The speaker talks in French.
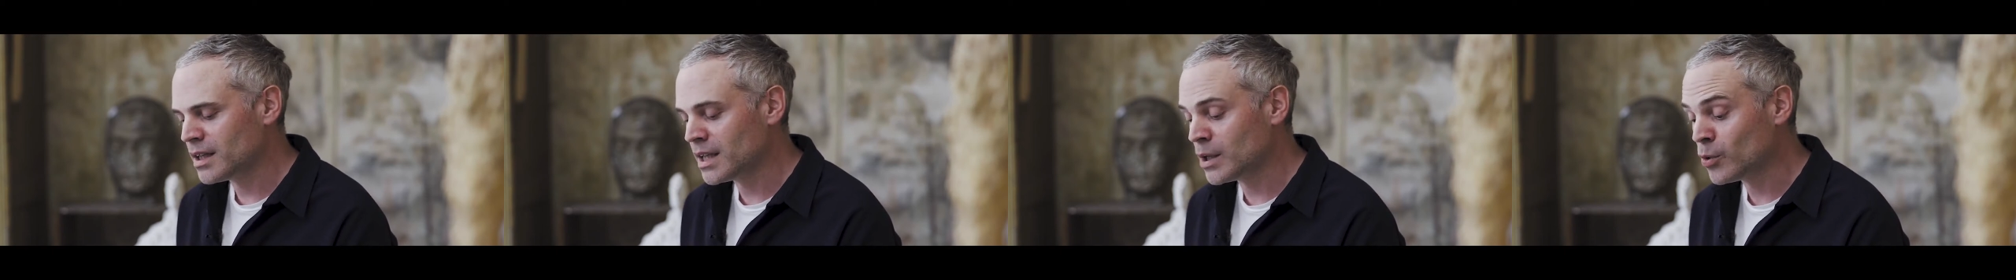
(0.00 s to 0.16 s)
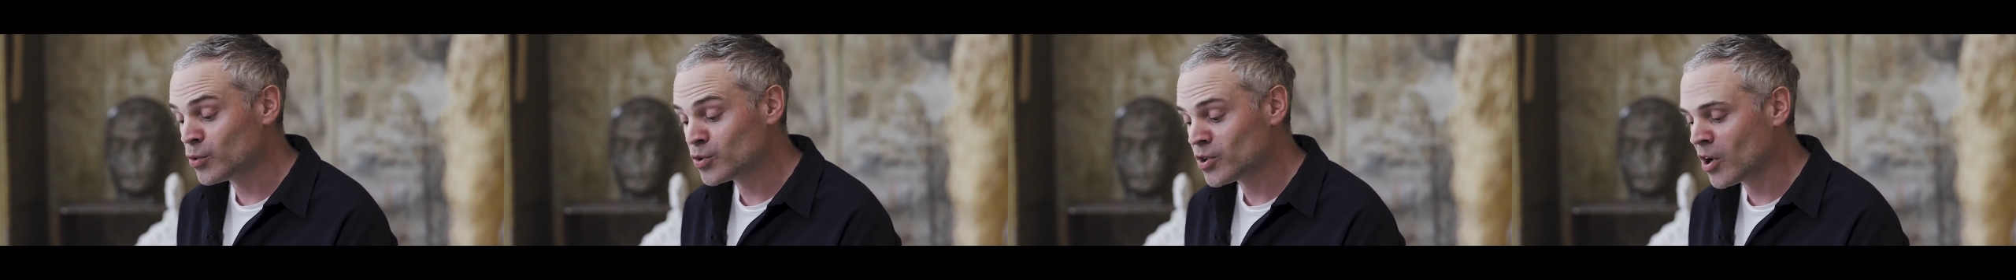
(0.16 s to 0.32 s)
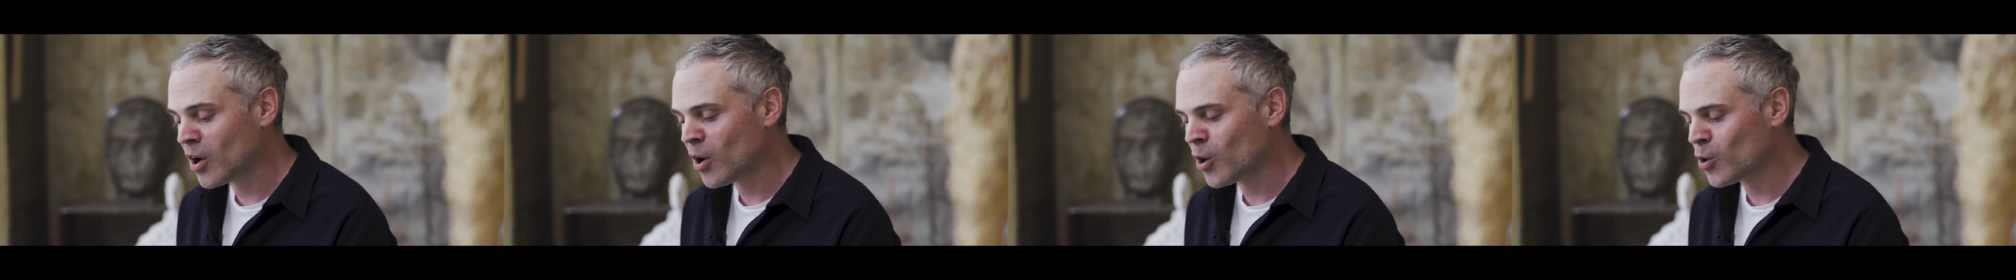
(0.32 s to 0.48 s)

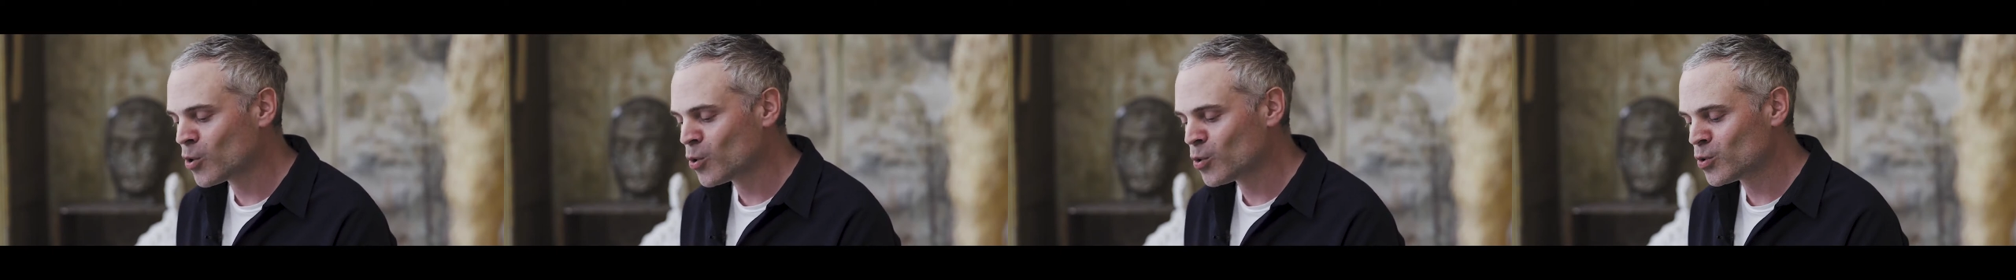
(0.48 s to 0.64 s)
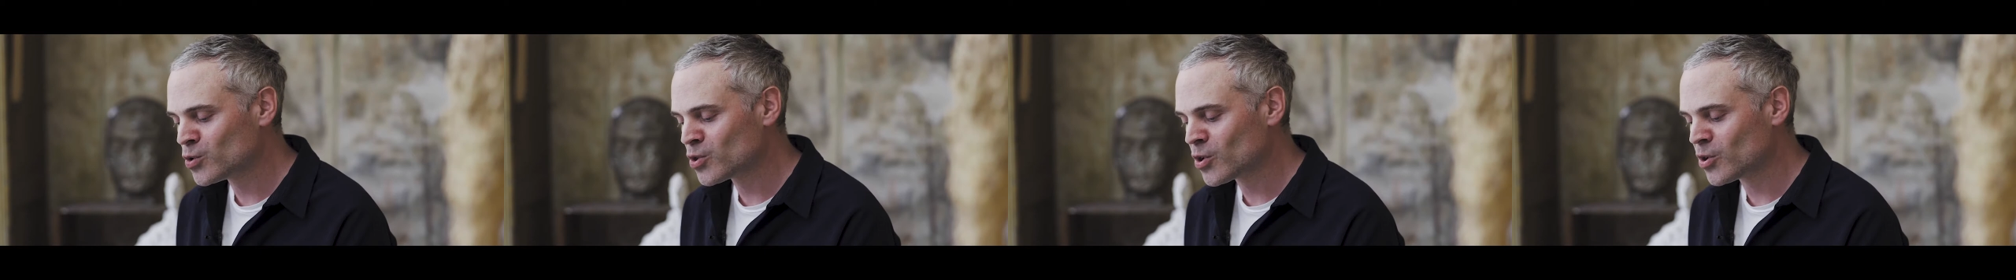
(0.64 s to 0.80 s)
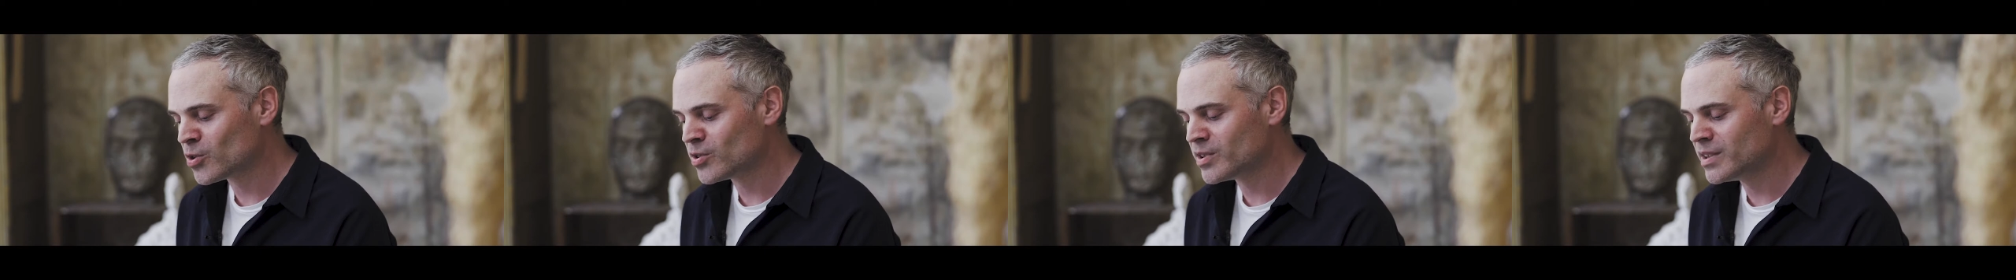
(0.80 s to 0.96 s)
et on en
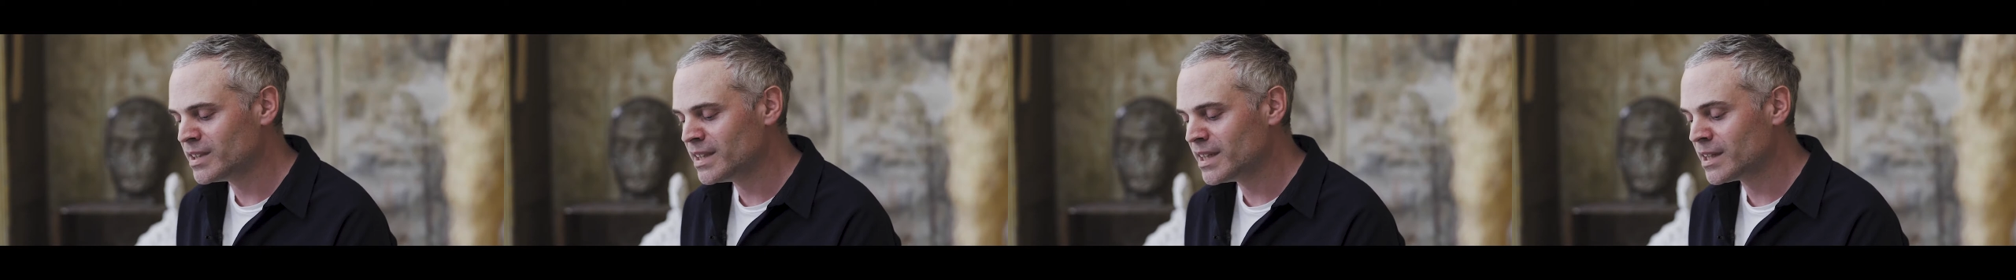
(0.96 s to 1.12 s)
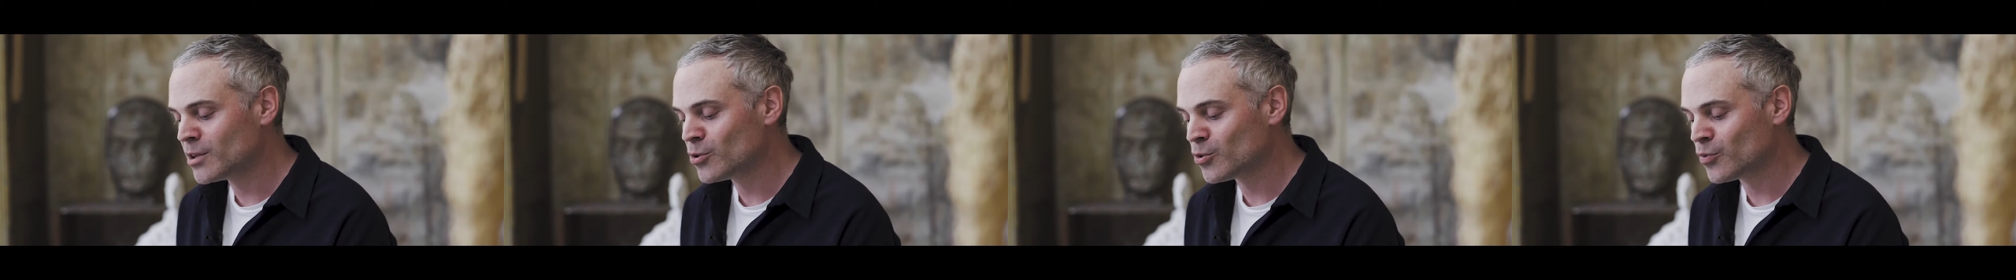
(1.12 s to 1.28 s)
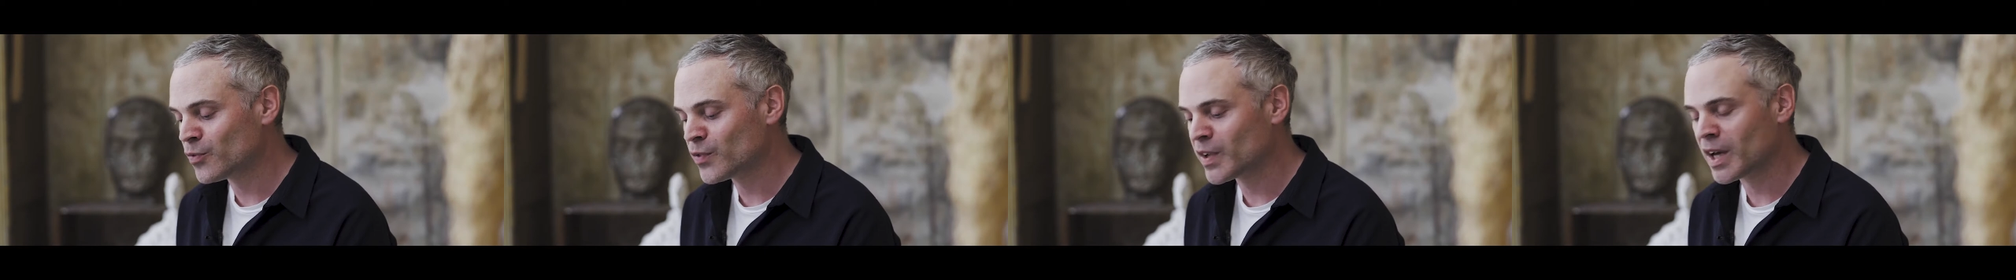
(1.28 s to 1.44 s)
rencontre
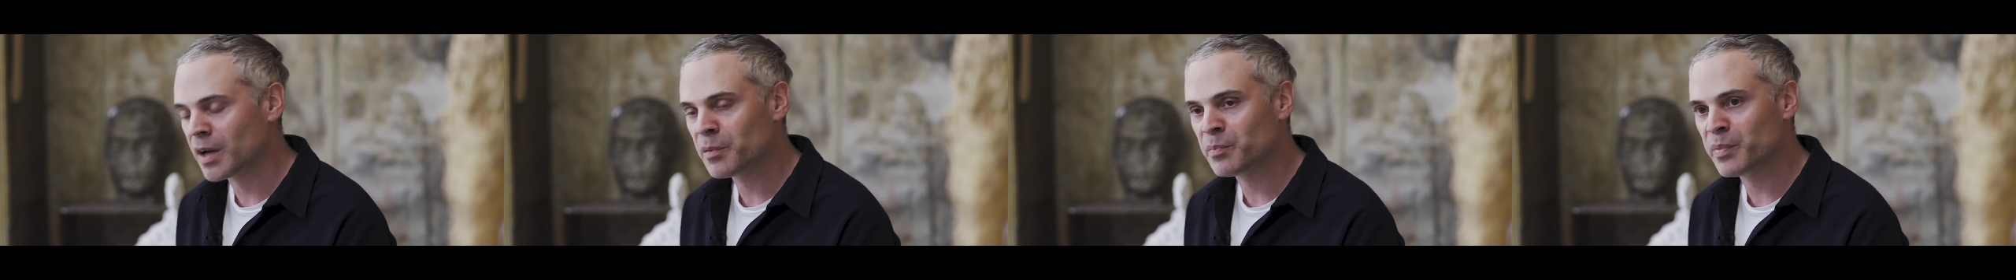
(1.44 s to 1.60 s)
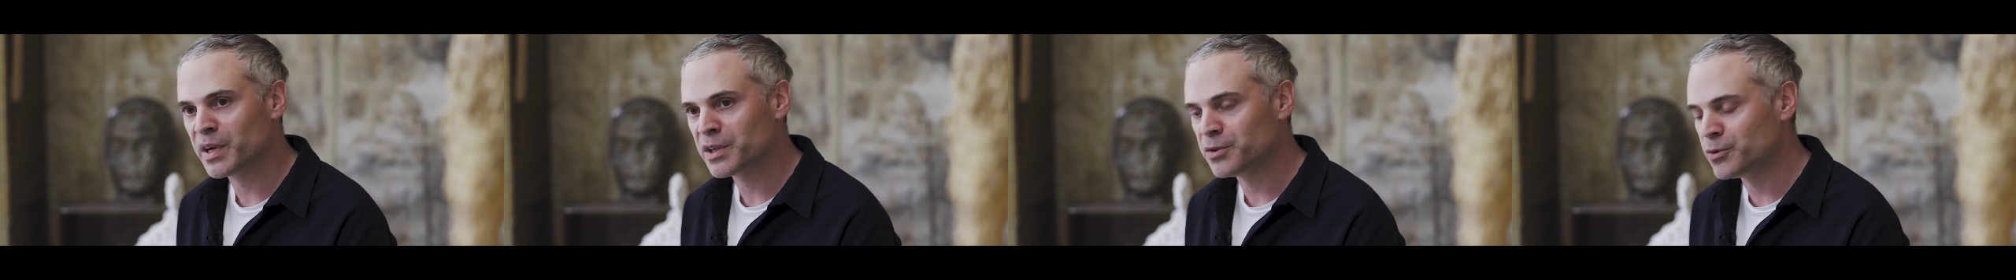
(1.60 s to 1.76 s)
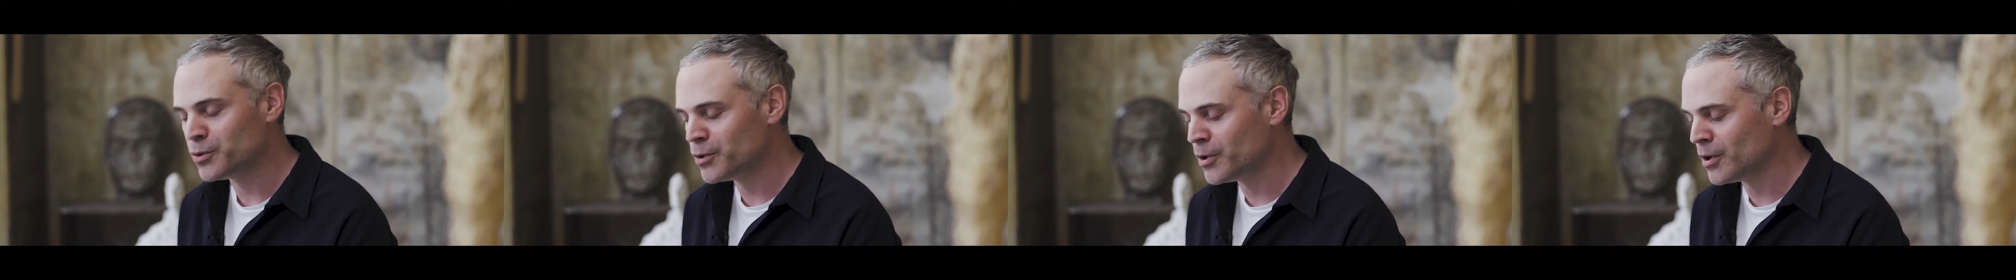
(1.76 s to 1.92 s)
dès qu'on fait un
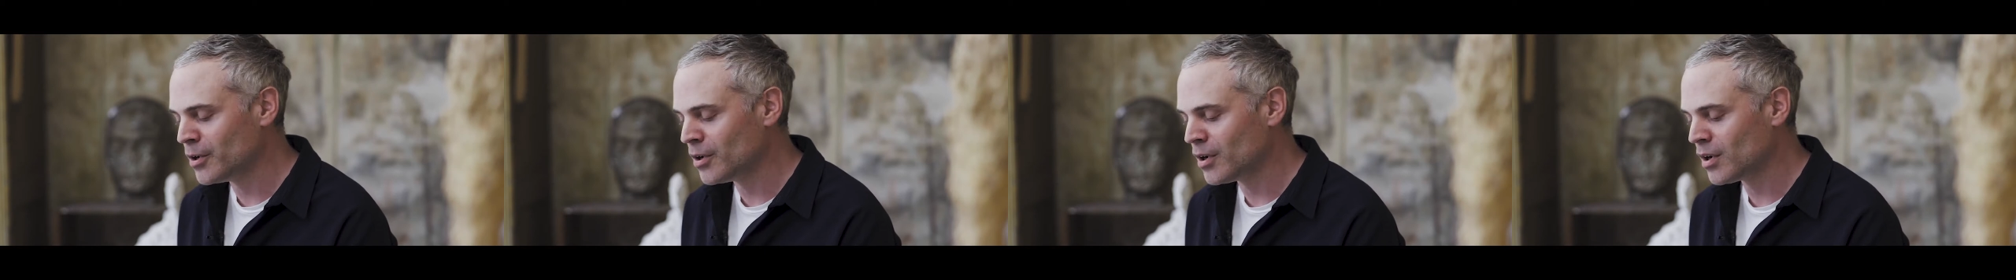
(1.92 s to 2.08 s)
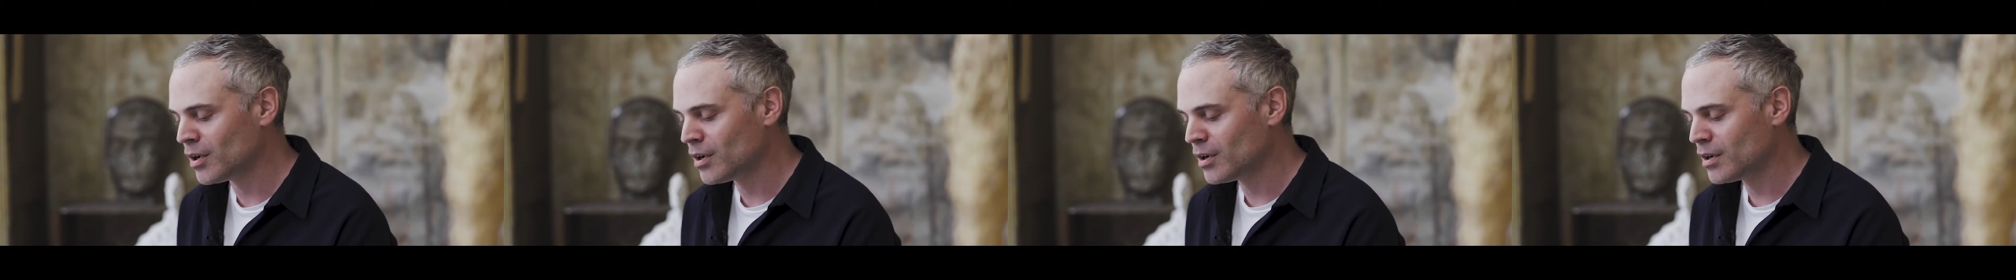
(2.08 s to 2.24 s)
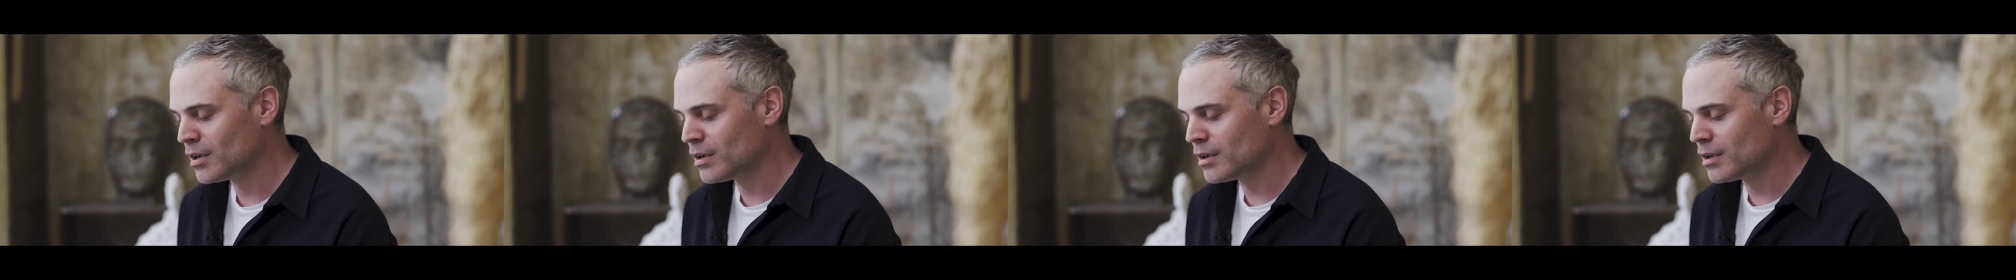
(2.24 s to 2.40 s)
pas
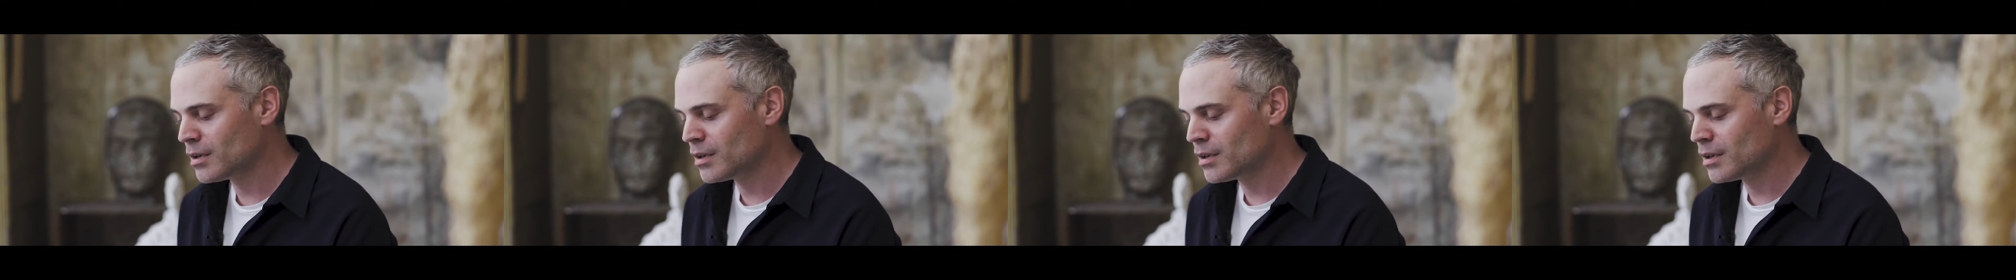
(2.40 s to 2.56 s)
dehors.